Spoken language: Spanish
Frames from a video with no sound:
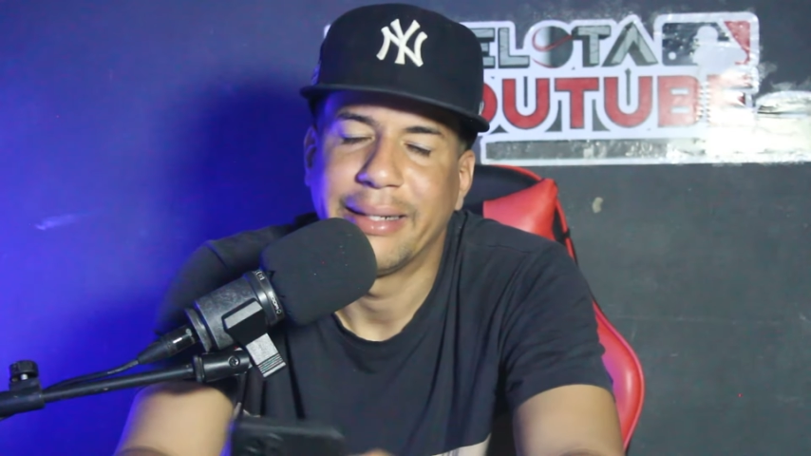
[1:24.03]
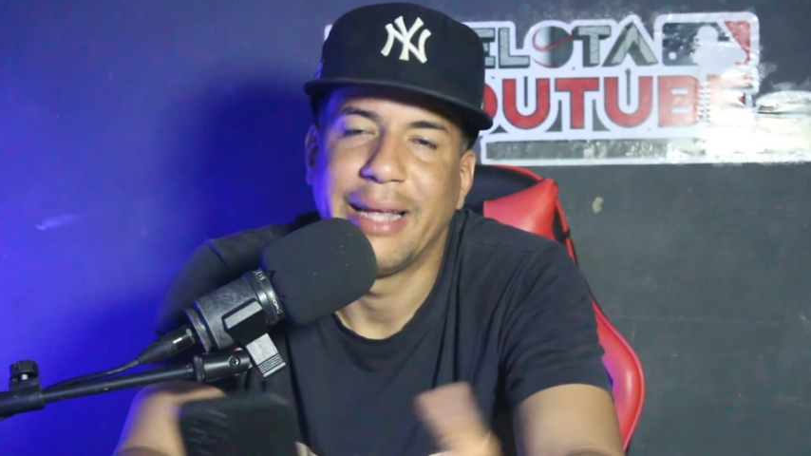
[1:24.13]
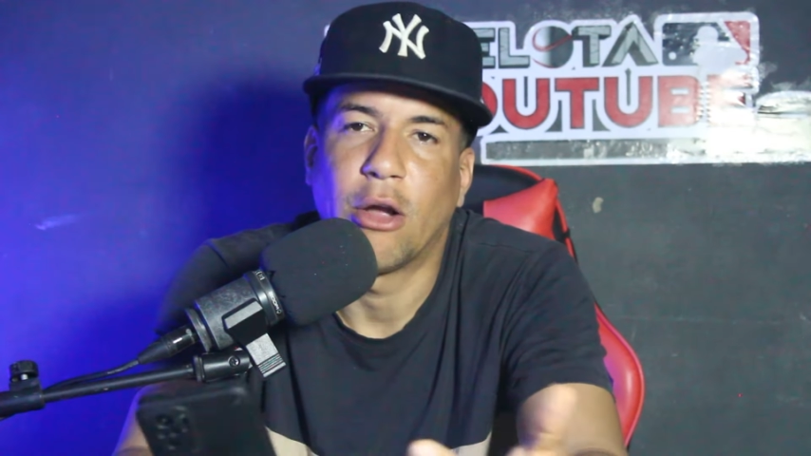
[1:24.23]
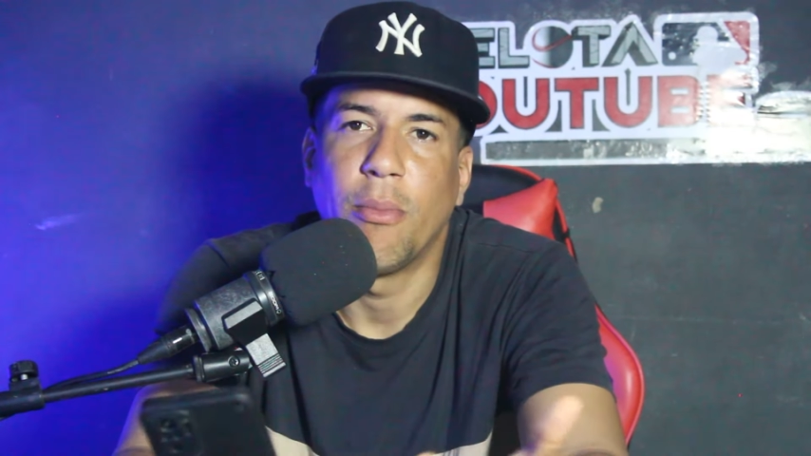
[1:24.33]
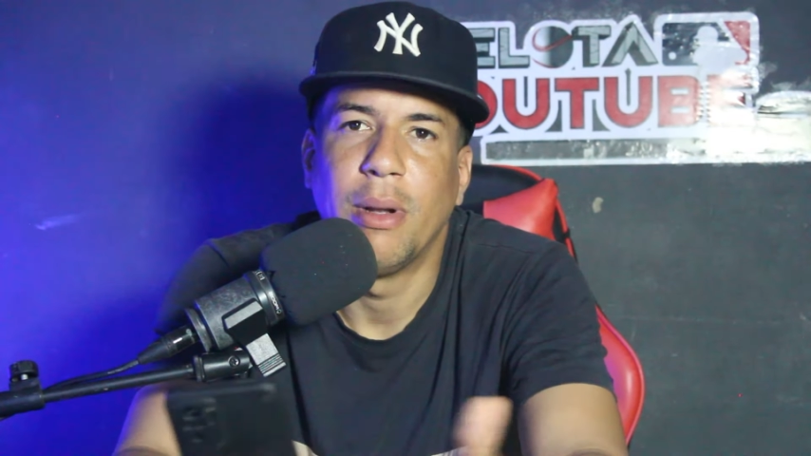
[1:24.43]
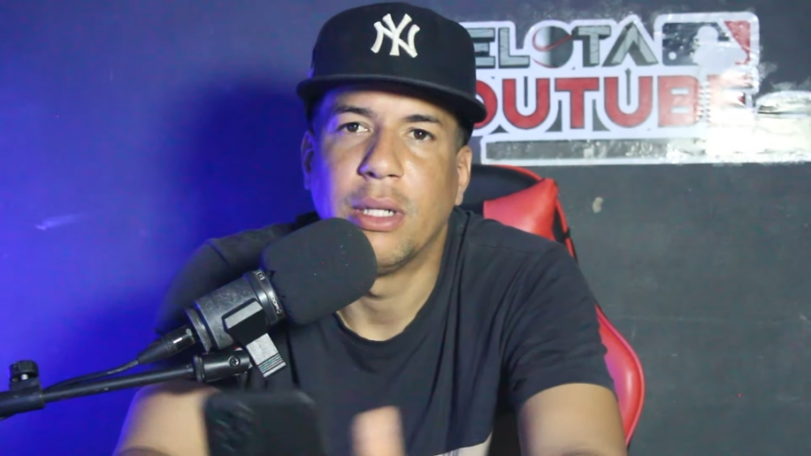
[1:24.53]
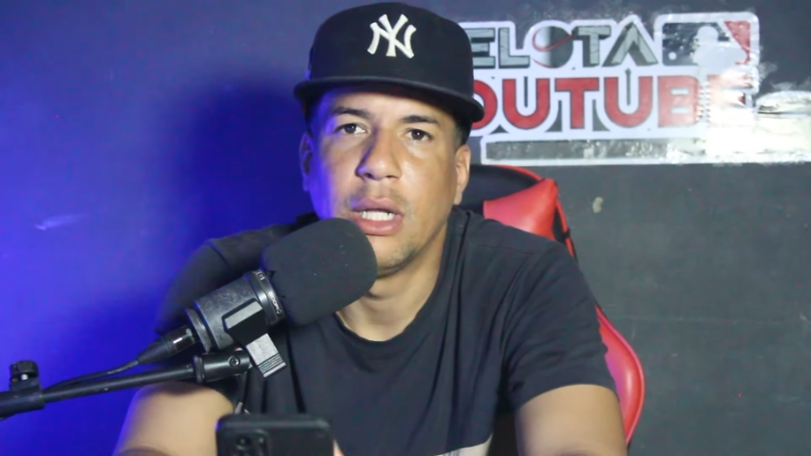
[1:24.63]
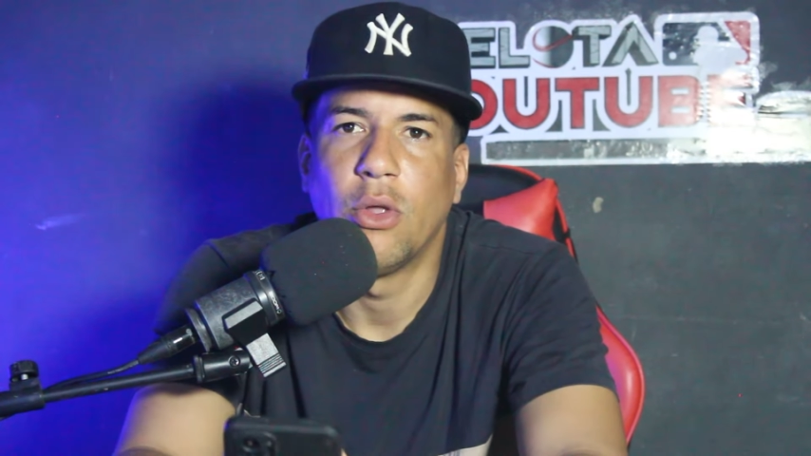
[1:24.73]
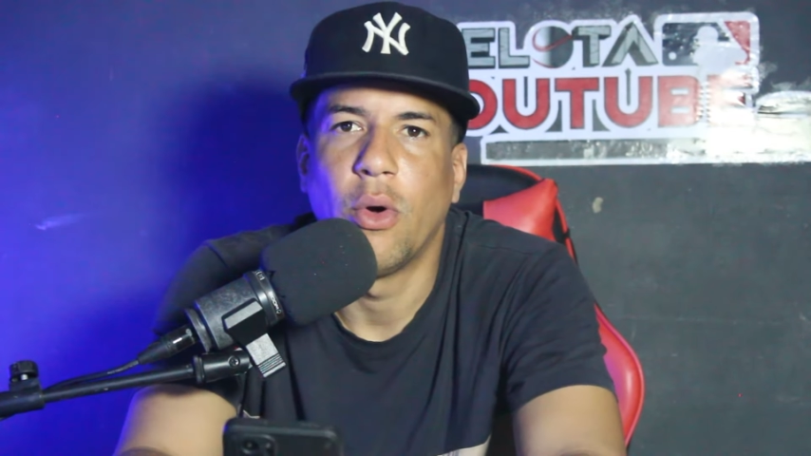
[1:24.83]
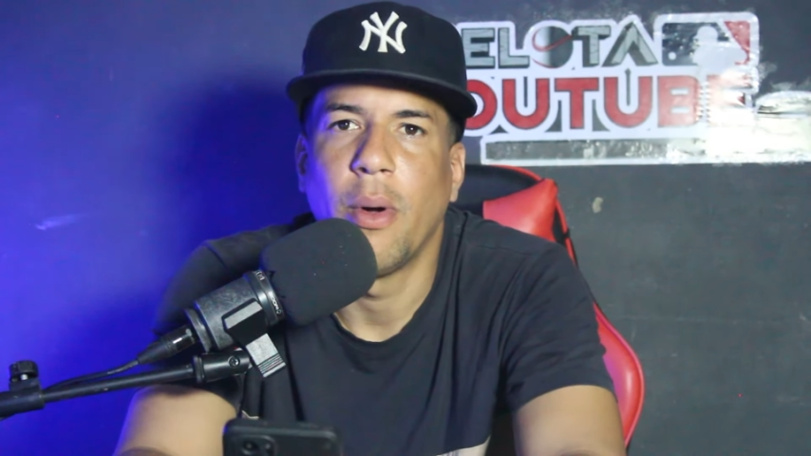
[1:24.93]
se ha
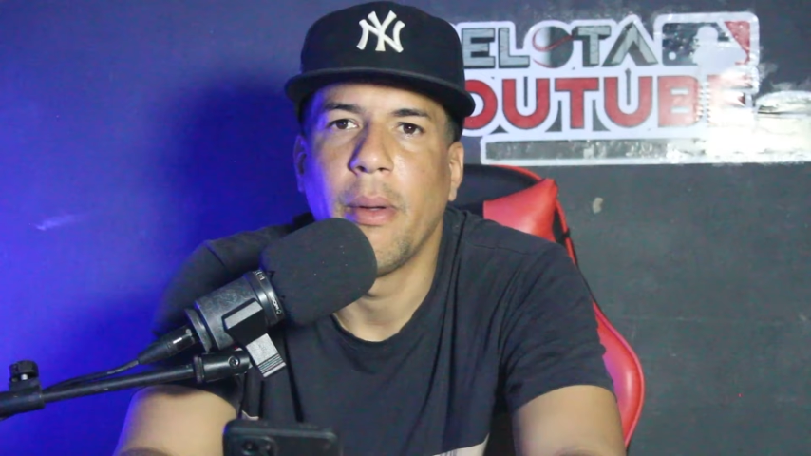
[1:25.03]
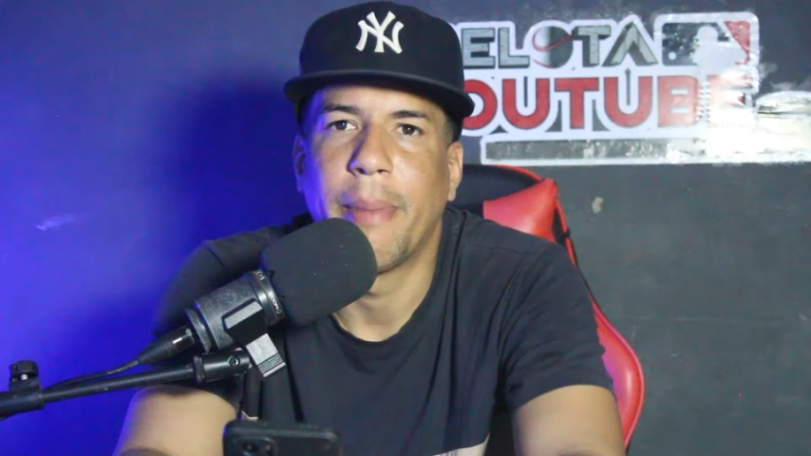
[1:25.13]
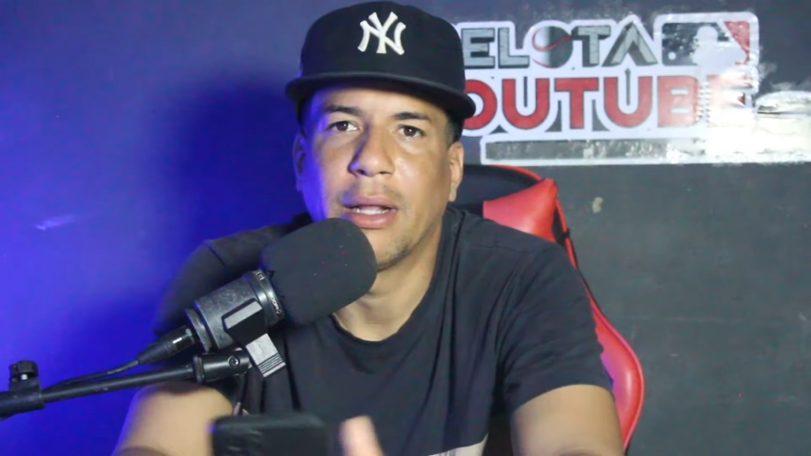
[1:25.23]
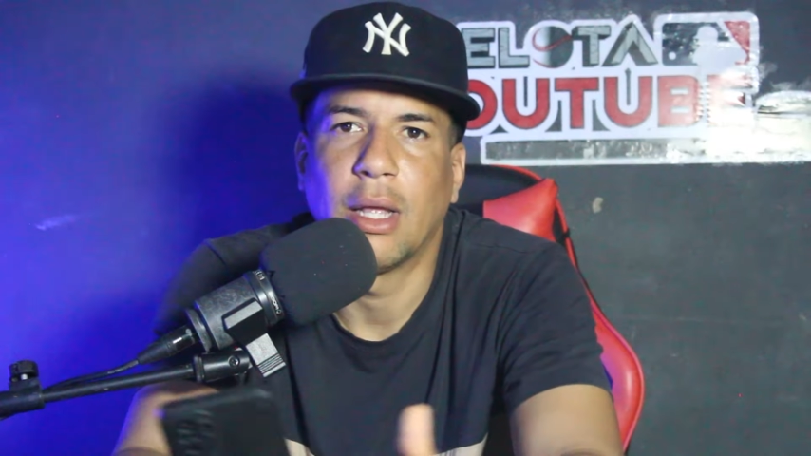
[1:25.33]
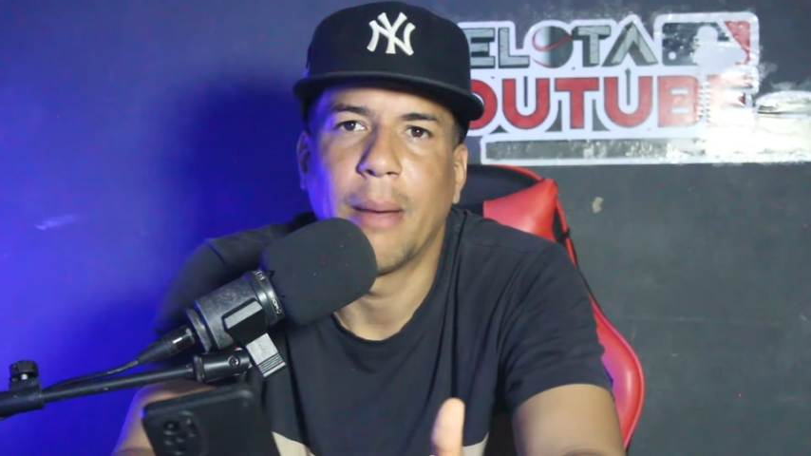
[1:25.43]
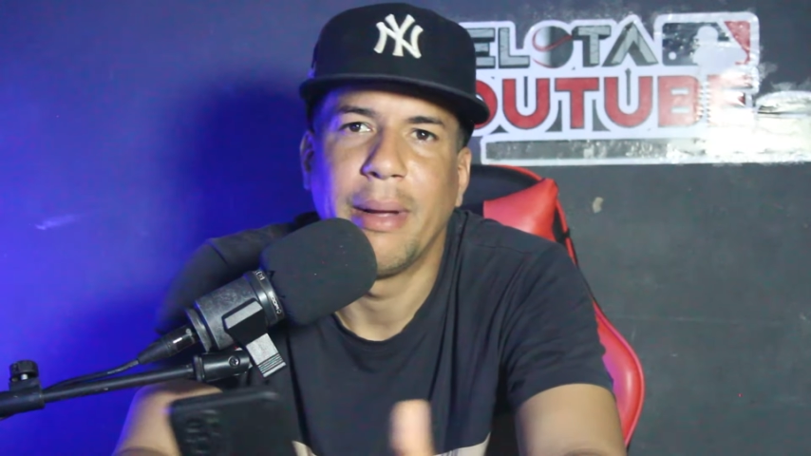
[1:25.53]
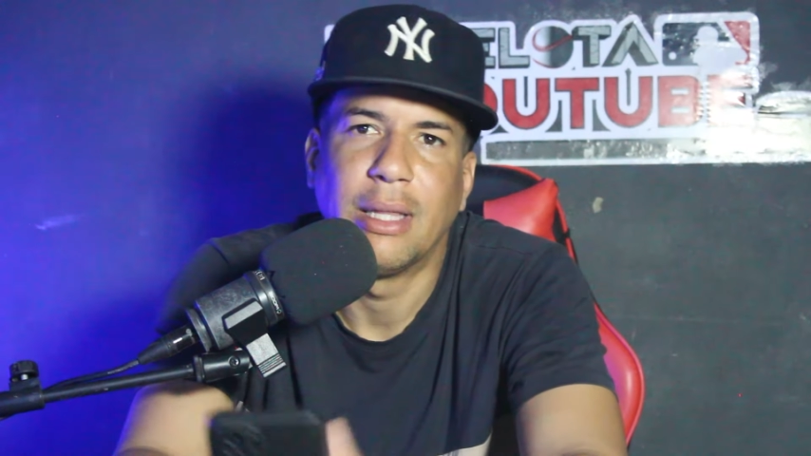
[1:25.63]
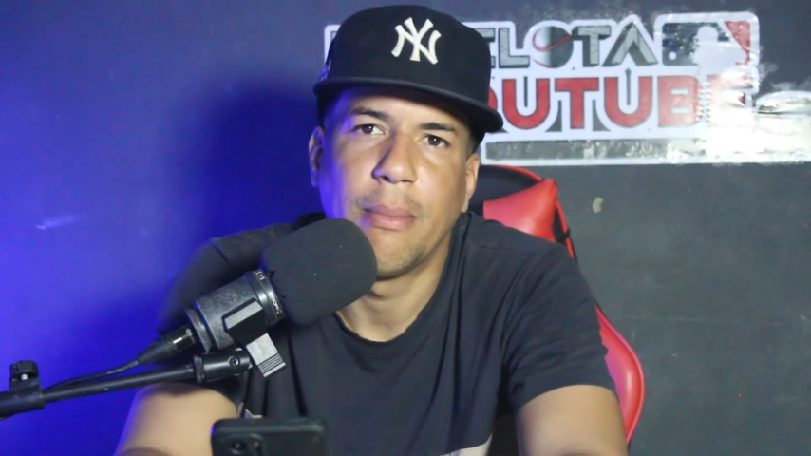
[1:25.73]
convertido en prácticamente